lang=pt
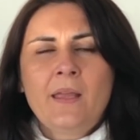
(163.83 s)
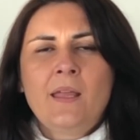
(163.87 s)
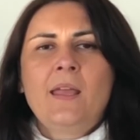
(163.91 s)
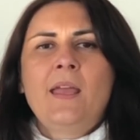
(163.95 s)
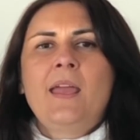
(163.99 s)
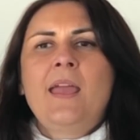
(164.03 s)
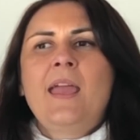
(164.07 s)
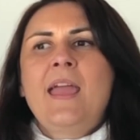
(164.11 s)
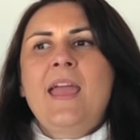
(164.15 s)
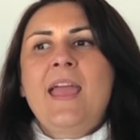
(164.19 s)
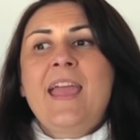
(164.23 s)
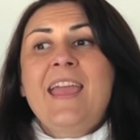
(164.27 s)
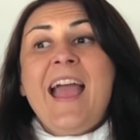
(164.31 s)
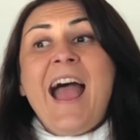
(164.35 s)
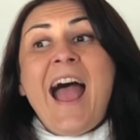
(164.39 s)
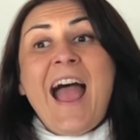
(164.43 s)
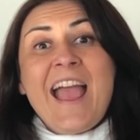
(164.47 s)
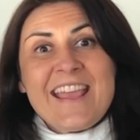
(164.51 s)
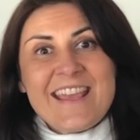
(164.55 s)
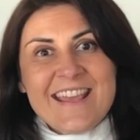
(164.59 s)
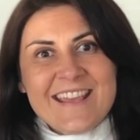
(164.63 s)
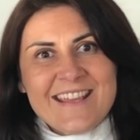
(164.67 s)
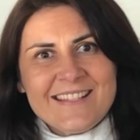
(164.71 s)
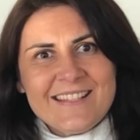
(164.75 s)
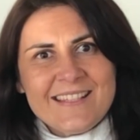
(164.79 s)
É,
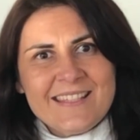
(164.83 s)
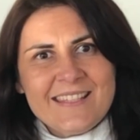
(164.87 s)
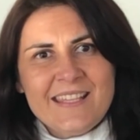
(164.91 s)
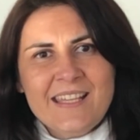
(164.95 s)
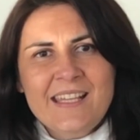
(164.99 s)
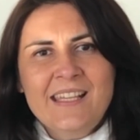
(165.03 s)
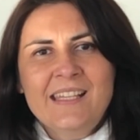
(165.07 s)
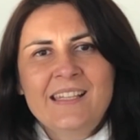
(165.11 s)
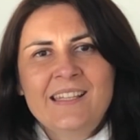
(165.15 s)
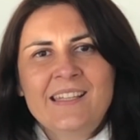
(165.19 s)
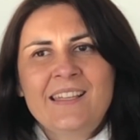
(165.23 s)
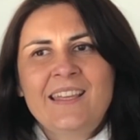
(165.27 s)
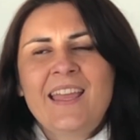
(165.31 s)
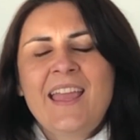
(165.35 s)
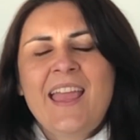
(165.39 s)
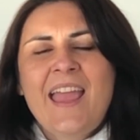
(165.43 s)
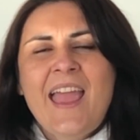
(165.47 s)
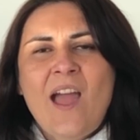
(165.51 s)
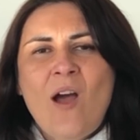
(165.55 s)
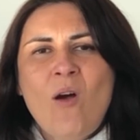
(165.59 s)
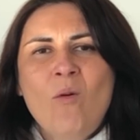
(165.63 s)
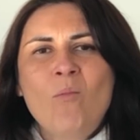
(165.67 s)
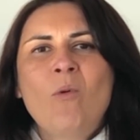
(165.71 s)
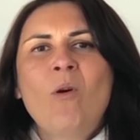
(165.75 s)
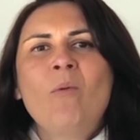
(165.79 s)
aí sim
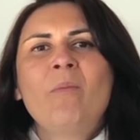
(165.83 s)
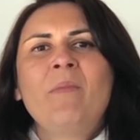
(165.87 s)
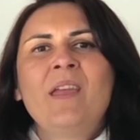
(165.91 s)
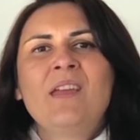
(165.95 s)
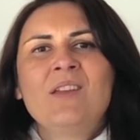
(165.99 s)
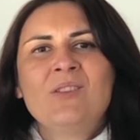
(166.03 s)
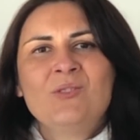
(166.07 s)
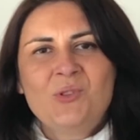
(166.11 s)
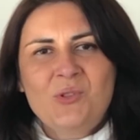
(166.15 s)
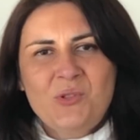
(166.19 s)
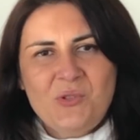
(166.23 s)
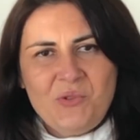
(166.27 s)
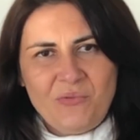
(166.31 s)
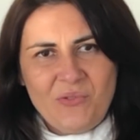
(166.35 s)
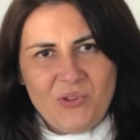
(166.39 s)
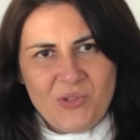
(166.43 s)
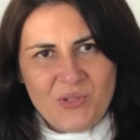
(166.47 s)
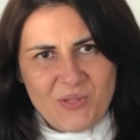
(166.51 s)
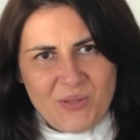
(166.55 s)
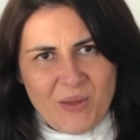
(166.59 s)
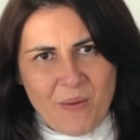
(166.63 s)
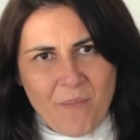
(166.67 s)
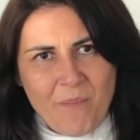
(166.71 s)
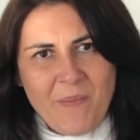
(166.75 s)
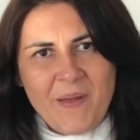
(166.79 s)
é o momento de
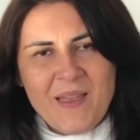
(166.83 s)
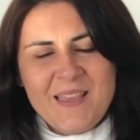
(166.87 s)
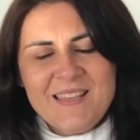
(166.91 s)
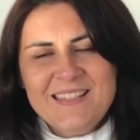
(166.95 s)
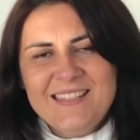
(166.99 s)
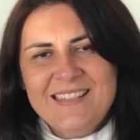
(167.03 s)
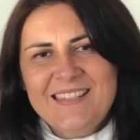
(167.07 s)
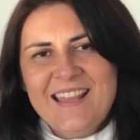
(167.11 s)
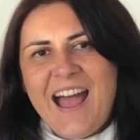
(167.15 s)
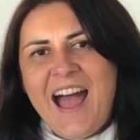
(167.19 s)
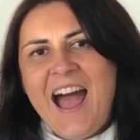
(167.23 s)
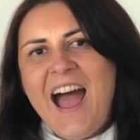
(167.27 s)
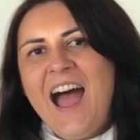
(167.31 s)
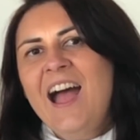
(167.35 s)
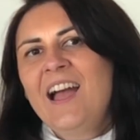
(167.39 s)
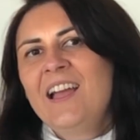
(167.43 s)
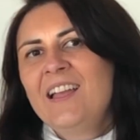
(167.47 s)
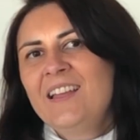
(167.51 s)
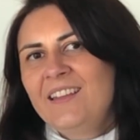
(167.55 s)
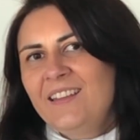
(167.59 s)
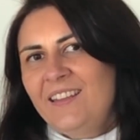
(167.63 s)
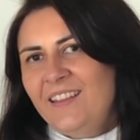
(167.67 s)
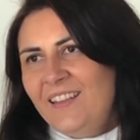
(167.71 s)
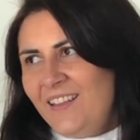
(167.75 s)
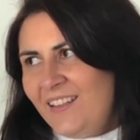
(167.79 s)
você pensar
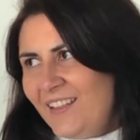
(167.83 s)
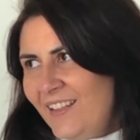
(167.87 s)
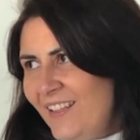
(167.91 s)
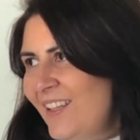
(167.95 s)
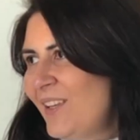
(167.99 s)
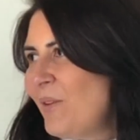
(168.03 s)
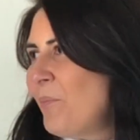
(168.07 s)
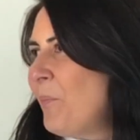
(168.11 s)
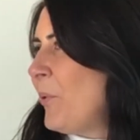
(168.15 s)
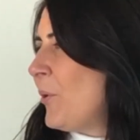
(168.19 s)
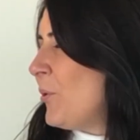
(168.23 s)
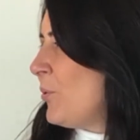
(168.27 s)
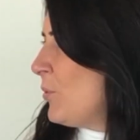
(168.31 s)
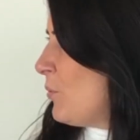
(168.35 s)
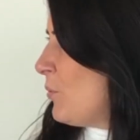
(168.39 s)
em ir para